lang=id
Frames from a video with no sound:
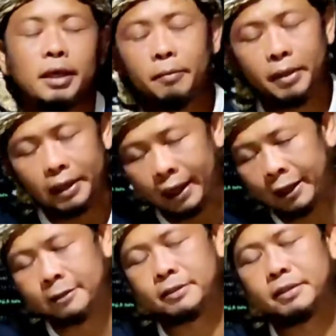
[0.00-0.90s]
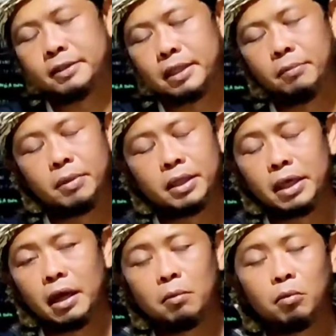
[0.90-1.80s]
kimia
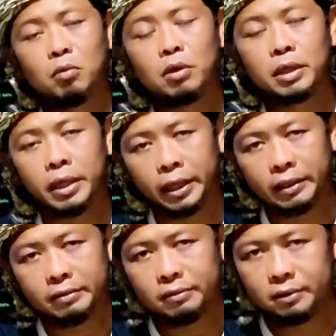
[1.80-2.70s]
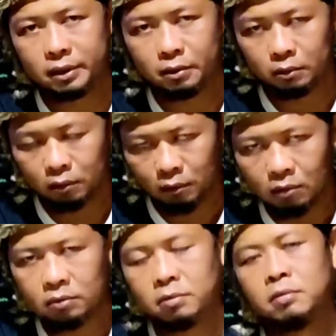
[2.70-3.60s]
sedemikian mungkin gitu.